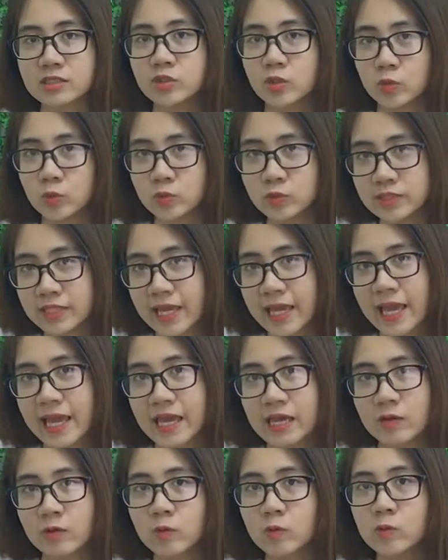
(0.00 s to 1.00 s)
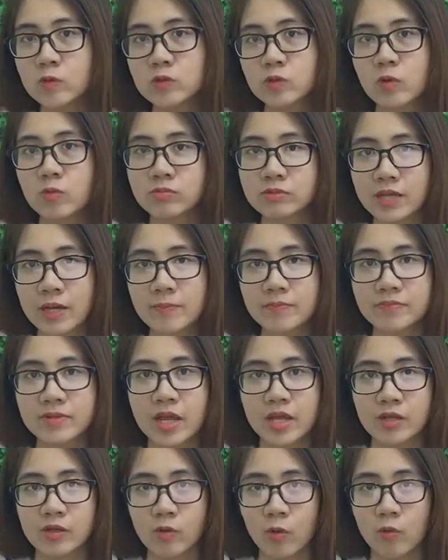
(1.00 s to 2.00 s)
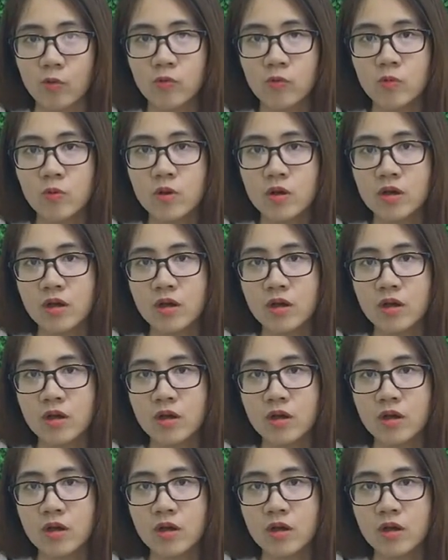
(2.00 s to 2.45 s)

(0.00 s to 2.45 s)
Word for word: chủ nhà luôn cung cấp đầy đủ